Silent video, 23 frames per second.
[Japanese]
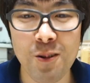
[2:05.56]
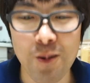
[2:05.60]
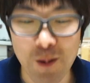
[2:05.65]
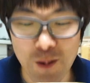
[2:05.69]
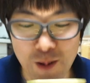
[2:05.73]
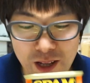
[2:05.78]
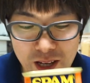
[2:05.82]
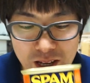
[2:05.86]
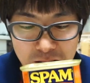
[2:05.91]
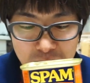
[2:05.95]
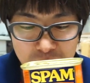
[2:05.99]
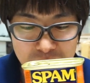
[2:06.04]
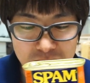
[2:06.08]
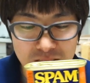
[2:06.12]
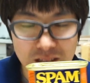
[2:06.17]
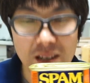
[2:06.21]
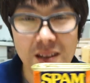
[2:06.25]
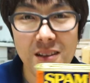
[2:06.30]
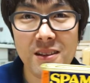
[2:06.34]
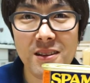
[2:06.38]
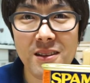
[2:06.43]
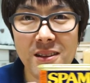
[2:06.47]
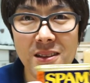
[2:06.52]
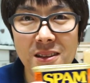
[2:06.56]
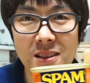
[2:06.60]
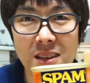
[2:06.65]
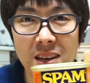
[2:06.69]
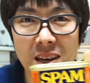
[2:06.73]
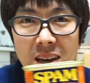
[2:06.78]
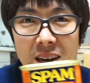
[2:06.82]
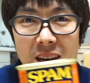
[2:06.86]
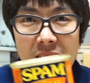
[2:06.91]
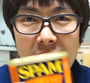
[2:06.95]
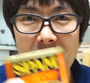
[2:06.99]
これを使っ
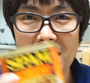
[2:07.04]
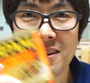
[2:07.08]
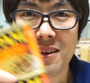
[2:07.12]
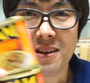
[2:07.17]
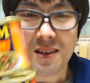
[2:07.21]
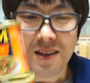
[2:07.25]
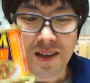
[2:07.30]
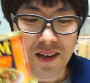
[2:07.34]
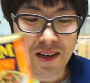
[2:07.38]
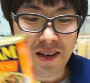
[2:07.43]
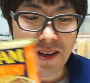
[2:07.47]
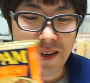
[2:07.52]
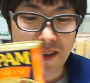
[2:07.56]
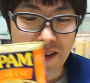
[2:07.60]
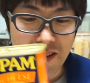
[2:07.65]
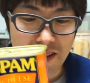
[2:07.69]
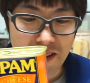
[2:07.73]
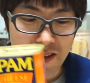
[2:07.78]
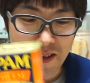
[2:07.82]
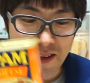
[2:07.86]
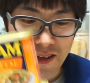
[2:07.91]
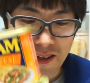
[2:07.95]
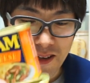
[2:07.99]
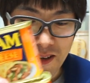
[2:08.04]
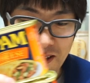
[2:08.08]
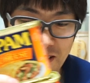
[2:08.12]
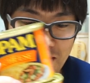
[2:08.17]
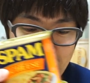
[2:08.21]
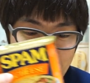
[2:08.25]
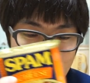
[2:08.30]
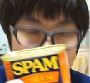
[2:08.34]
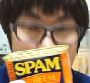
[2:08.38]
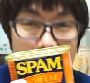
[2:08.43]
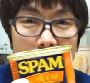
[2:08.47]
て
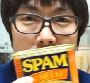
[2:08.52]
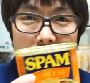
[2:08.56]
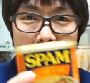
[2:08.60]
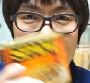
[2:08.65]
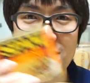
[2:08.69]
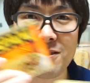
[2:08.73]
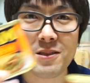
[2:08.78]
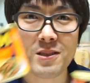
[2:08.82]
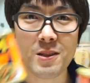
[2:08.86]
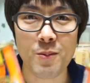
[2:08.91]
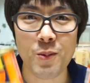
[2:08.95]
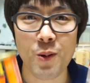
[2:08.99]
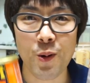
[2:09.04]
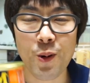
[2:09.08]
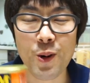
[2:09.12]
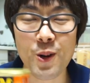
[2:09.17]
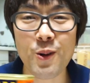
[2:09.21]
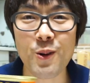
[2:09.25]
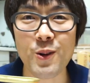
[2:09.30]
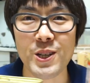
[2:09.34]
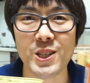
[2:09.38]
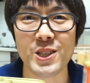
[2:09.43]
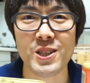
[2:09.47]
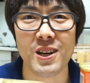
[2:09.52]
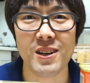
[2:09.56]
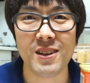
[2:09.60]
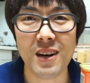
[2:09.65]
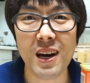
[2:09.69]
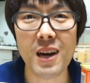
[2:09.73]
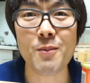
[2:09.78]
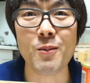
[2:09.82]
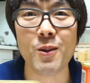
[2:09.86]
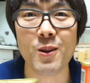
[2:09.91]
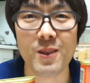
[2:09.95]
えー、どうするじゃあもうお料理しか
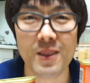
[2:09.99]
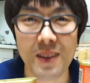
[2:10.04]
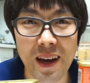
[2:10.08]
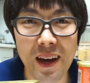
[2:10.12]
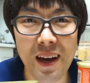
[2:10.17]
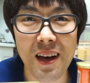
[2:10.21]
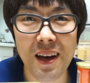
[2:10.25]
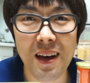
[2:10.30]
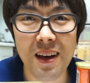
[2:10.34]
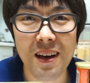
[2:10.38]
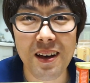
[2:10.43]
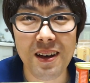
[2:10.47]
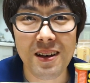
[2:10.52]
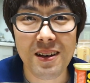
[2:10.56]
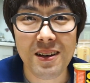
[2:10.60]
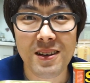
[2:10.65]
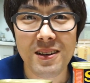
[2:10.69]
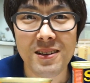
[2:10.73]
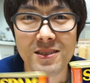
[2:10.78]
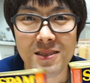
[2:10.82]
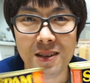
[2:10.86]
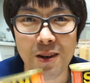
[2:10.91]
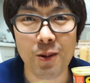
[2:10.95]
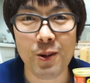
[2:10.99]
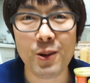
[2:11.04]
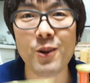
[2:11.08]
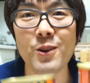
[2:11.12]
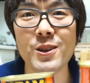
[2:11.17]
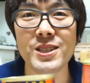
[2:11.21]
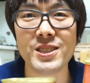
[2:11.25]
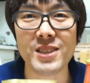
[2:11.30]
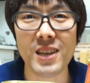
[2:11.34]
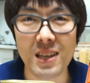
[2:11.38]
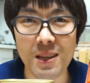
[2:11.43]
ないもんねじゃあお
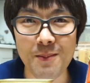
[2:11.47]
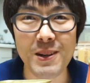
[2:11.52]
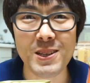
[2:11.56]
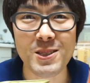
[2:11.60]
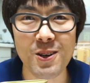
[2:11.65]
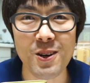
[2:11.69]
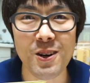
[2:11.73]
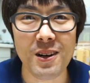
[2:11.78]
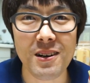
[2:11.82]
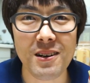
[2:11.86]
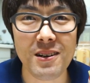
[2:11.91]
料理していきましょ